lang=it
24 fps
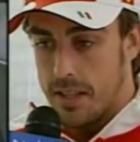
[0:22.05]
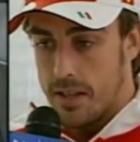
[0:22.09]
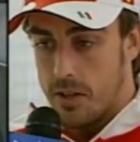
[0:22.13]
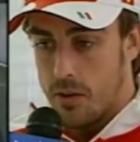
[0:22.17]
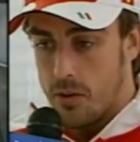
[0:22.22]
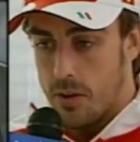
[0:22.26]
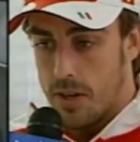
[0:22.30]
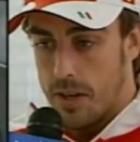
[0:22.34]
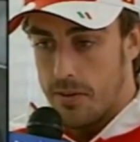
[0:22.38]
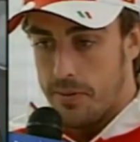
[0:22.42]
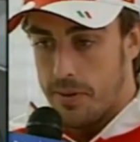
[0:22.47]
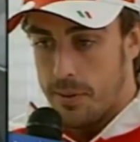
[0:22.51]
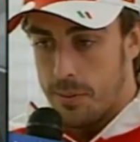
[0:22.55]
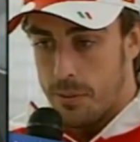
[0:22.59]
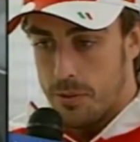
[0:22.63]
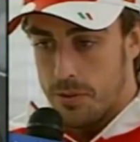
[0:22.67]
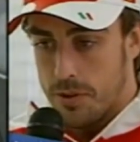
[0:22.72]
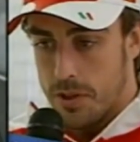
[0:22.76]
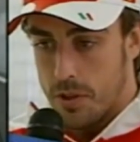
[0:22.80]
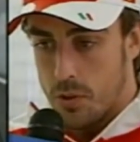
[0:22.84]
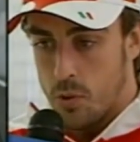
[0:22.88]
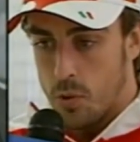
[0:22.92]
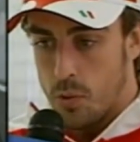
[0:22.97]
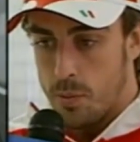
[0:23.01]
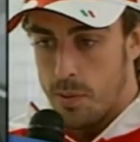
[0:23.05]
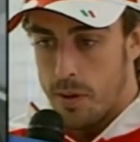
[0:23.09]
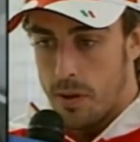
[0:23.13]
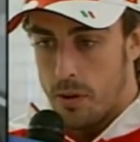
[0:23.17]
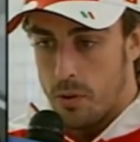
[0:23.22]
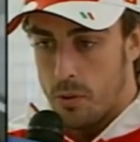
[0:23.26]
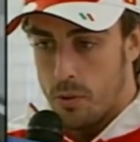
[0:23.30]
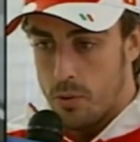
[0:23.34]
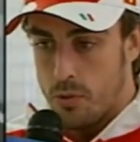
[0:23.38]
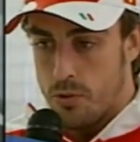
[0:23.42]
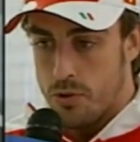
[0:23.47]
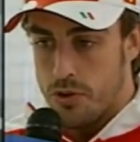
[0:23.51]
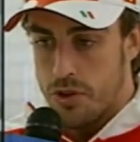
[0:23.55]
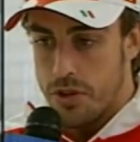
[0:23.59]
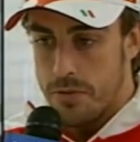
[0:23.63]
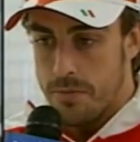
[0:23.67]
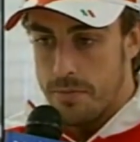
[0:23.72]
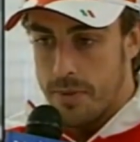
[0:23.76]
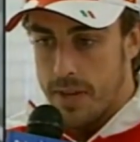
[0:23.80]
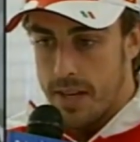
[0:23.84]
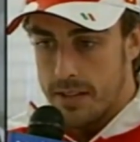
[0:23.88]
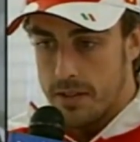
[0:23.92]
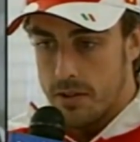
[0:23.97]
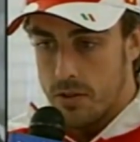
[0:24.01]
con la famosa curva all-rush in
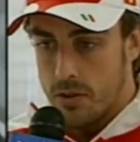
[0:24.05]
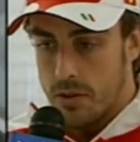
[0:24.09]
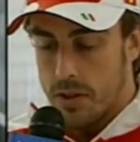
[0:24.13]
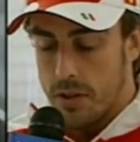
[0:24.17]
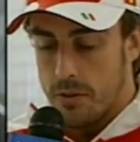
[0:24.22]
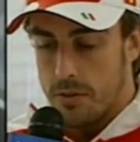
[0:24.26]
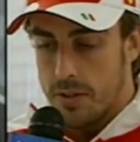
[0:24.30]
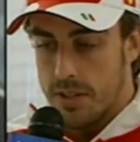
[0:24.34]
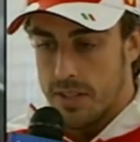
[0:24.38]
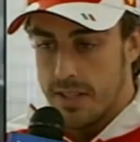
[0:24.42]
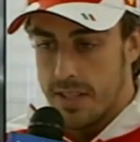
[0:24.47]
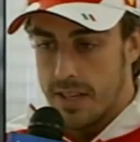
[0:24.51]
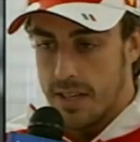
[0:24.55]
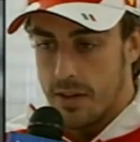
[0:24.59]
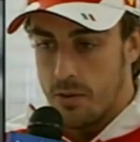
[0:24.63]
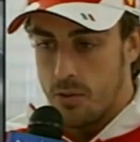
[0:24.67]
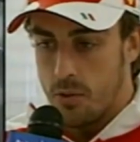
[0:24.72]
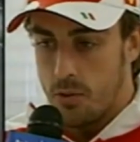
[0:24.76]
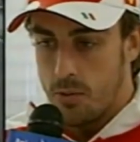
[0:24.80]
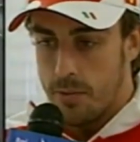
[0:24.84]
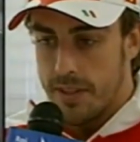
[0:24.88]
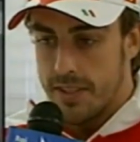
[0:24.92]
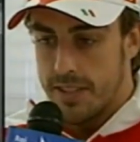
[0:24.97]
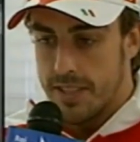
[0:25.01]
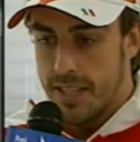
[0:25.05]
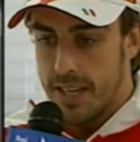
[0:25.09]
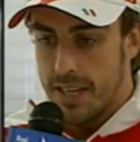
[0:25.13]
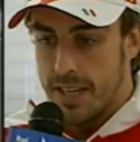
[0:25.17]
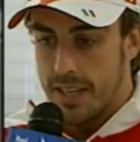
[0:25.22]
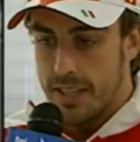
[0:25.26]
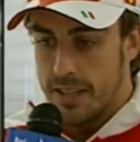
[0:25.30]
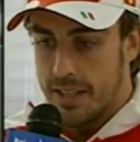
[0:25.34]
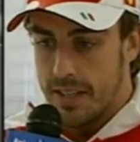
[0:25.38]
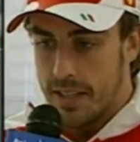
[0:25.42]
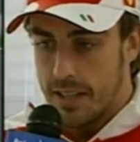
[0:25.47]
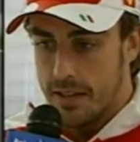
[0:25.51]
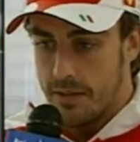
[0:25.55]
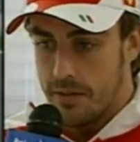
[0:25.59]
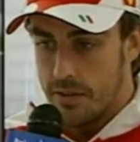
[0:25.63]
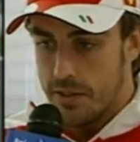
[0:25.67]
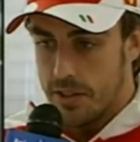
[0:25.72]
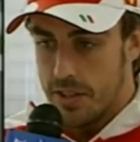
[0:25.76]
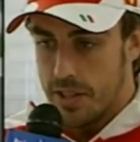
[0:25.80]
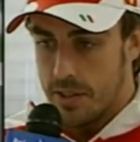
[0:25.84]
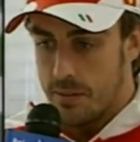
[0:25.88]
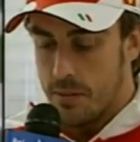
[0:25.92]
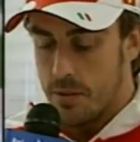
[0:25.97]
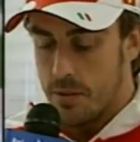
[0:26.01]
mezzo, che è questa curva in salita che facciamo